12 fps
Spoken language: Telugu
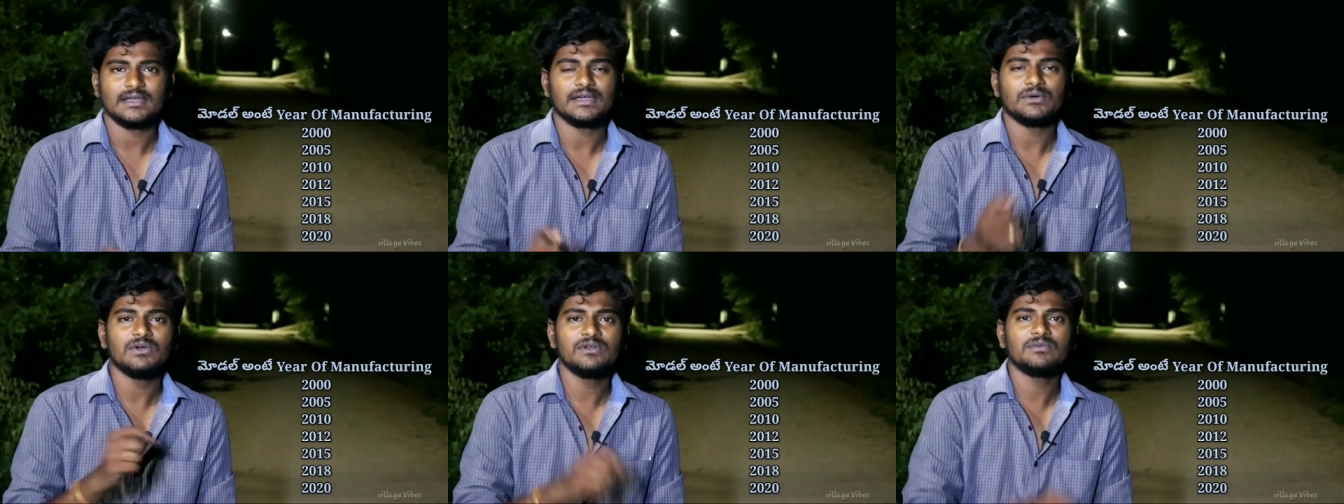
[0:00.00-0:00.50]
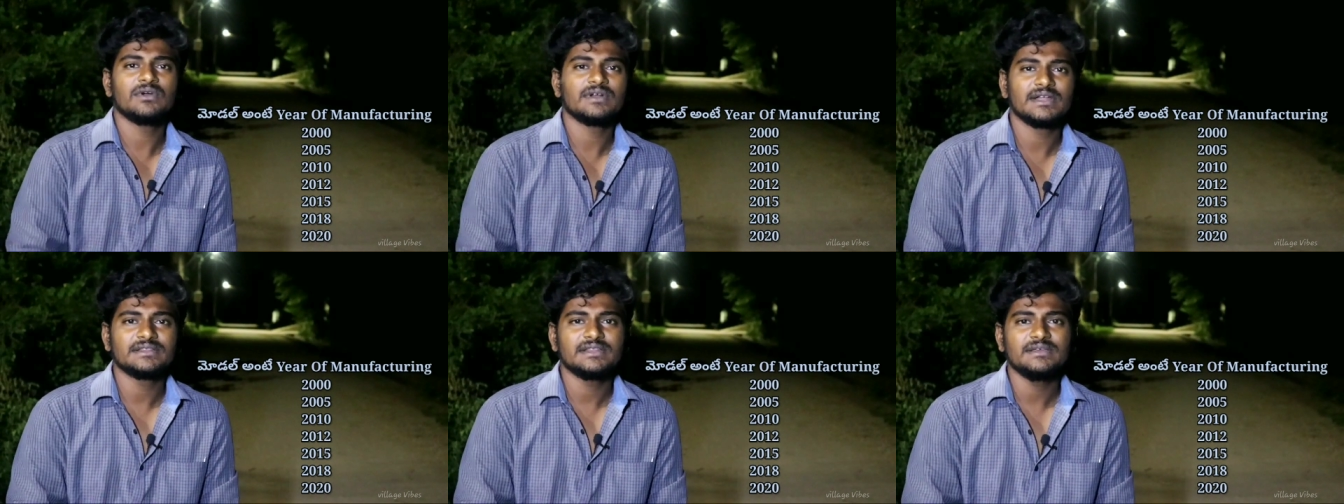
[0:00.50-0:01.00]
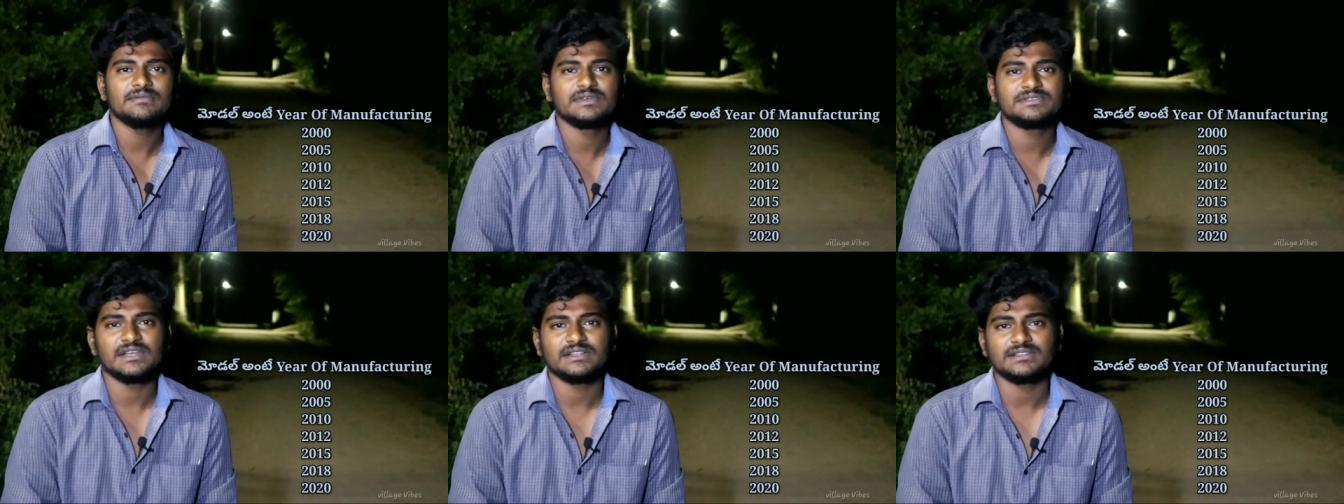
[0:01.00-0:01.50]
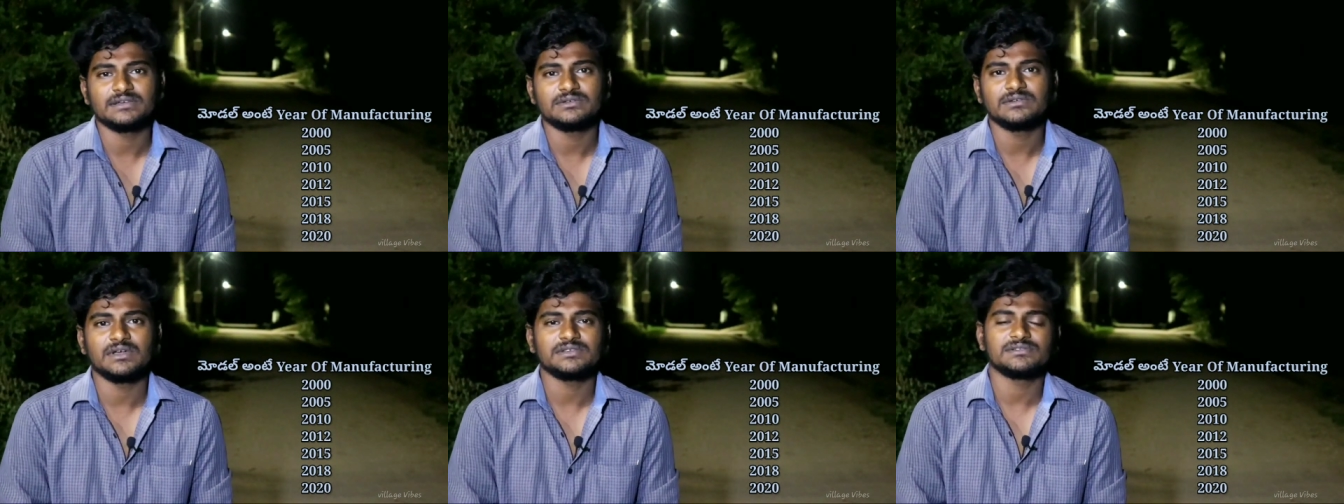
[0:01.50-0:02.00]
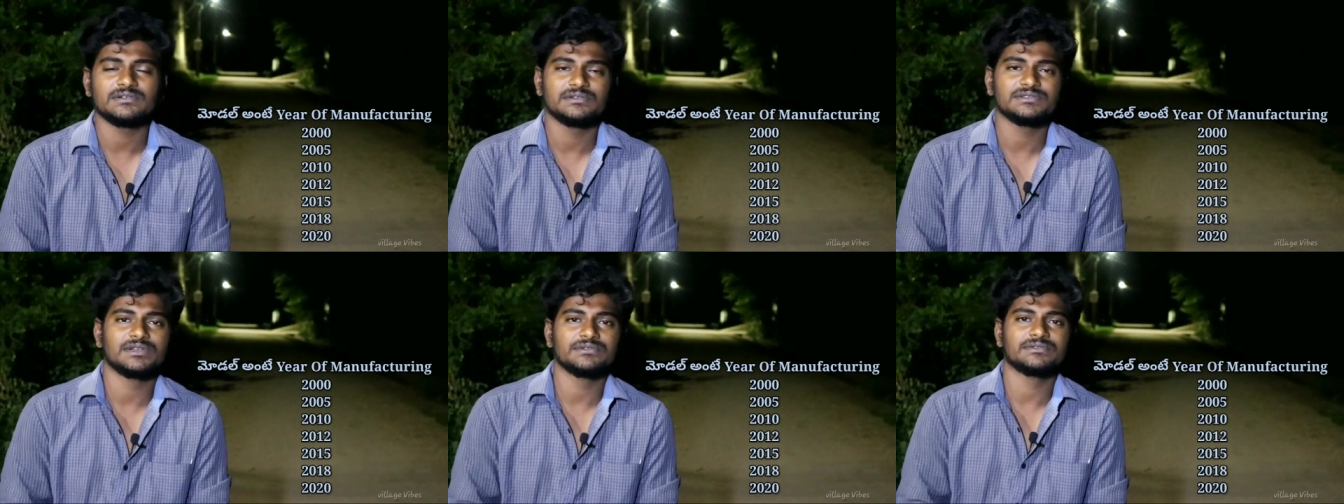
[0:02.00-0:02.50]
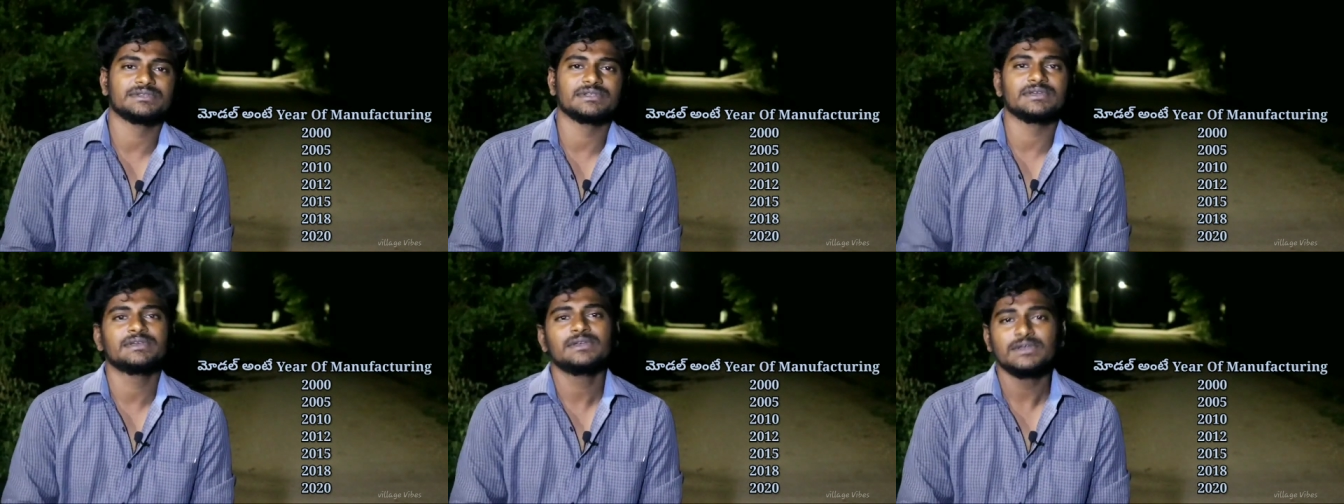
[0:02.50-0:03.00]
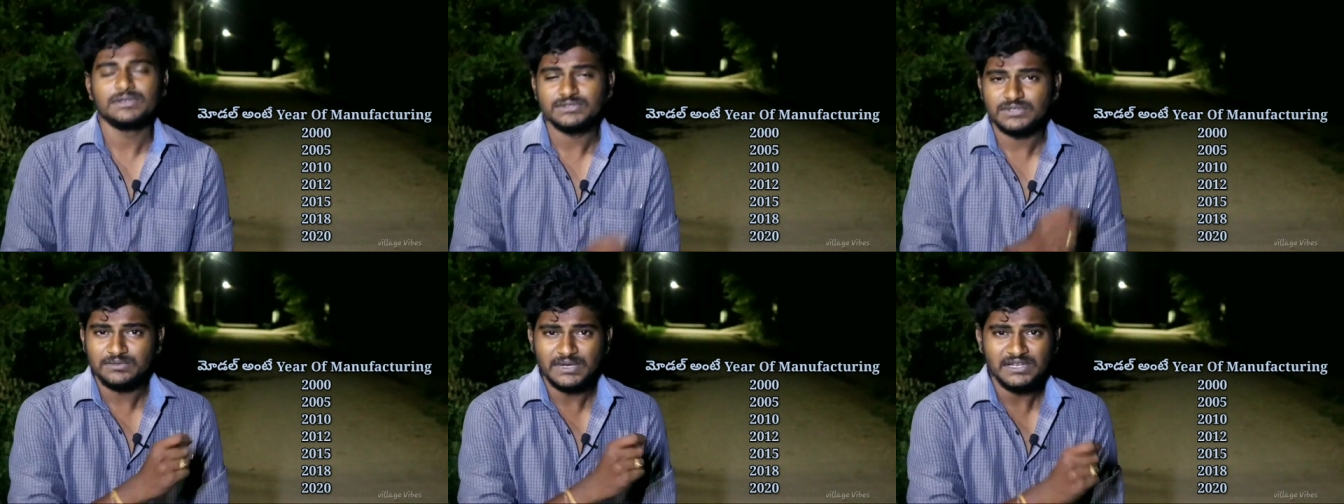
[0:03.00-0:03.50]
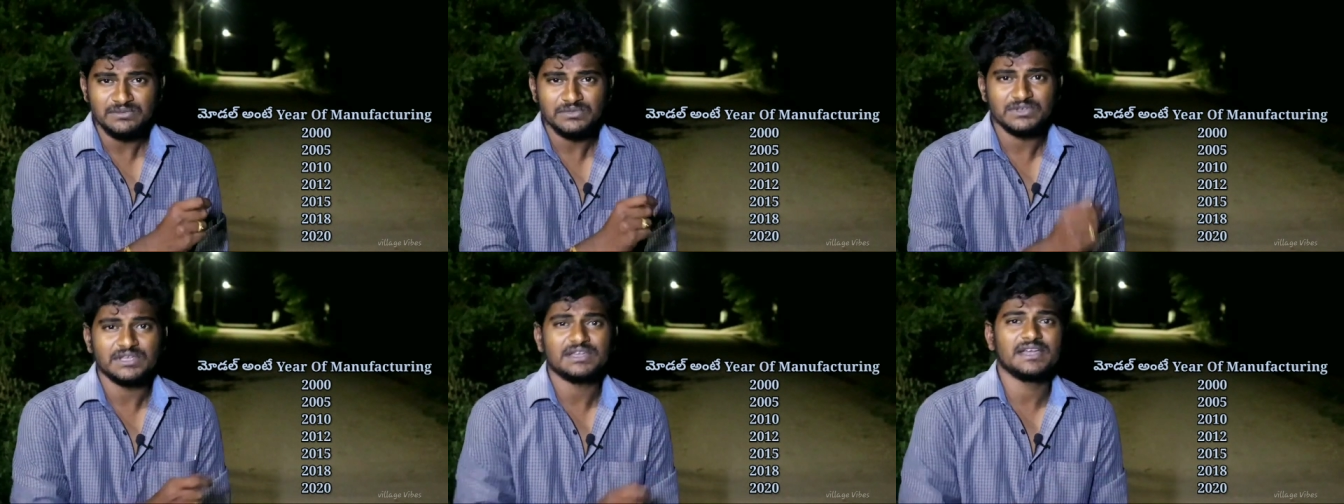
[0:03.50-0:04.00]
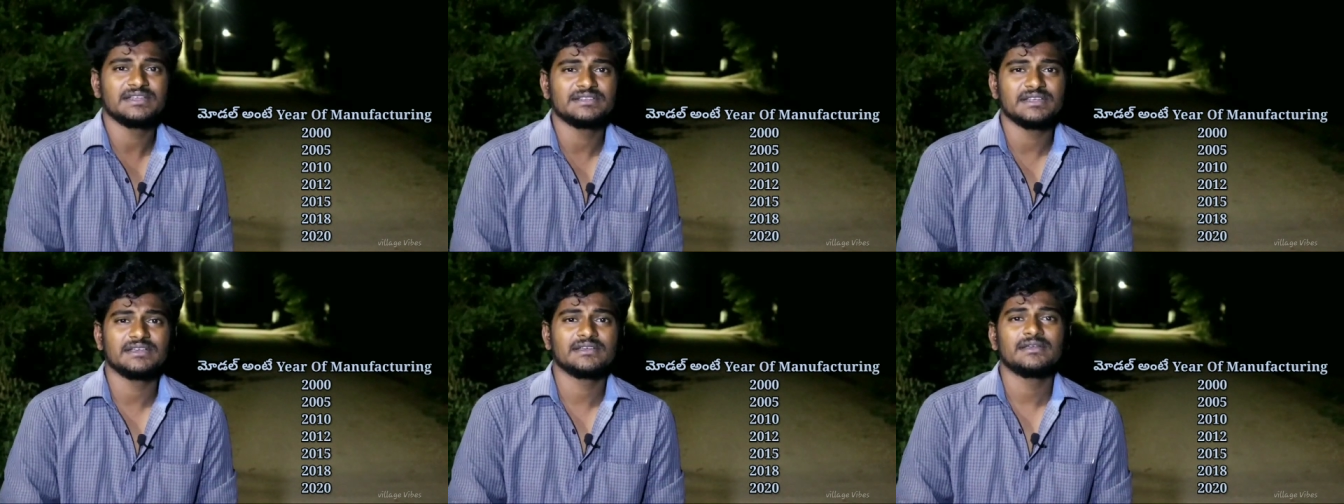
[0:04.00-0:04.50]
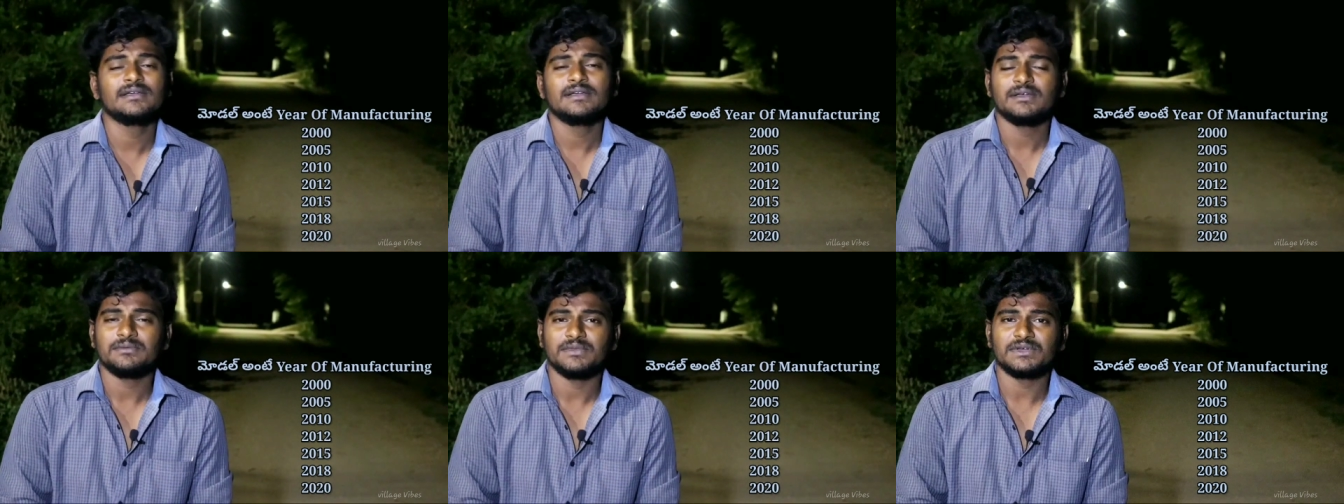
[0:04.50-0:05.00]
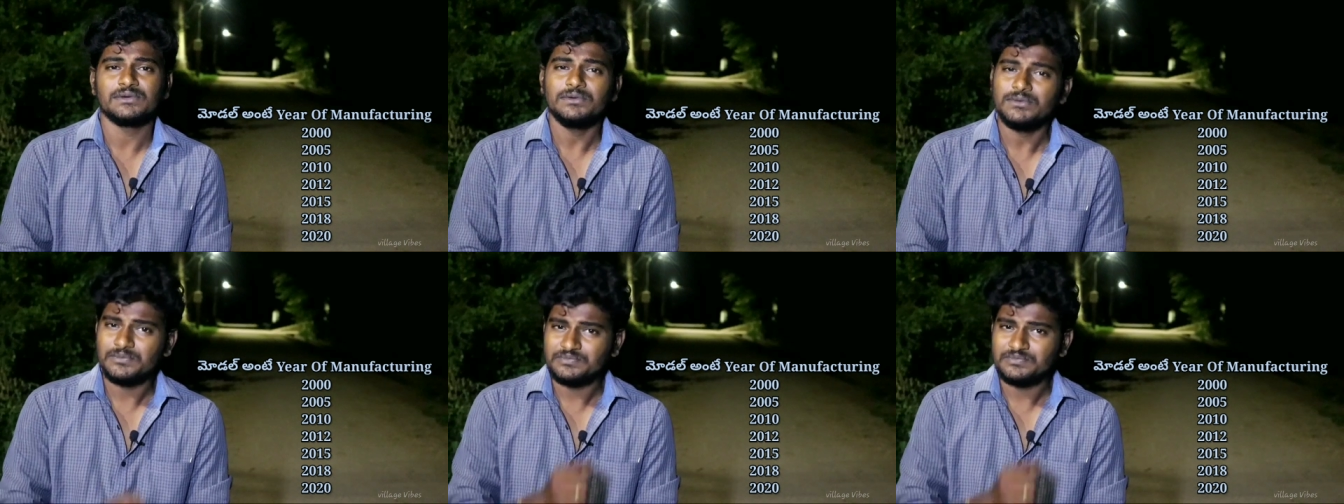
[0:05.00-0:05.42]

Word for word: ఇక ఓల్డ్ మోడల్ అయితే మీకు చాలా తక్కువ కాస్ట్ ఉండడం జరుగుతుంది సో మరీ ముఖ్యంగా అయితే మీకు